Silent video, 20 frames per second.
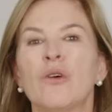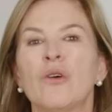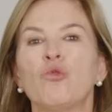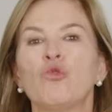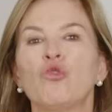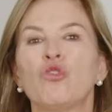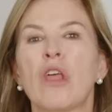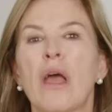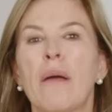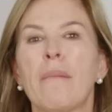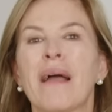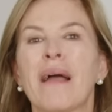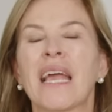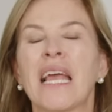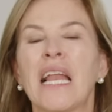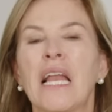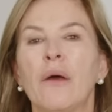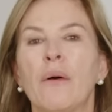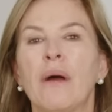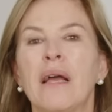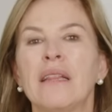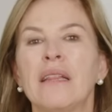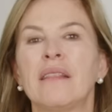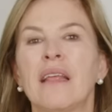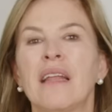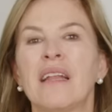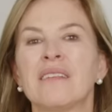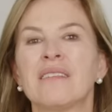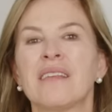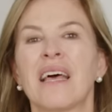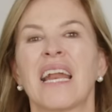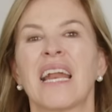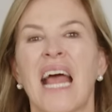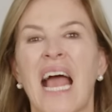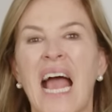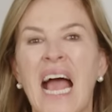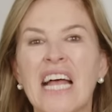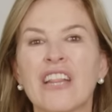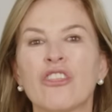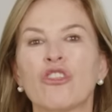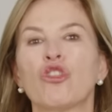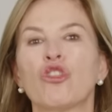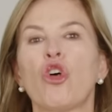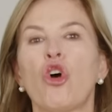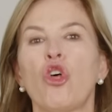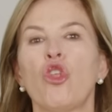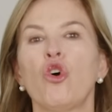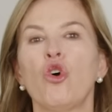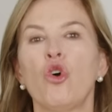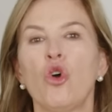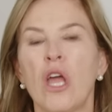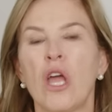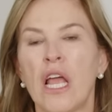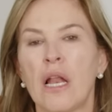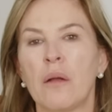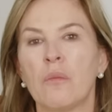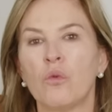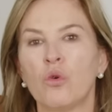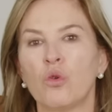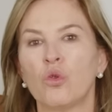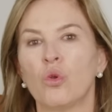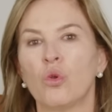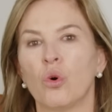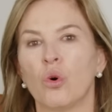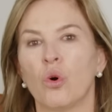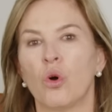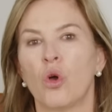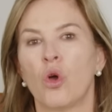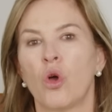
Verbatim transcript: de un tema que le va a interesar a todo el mundo,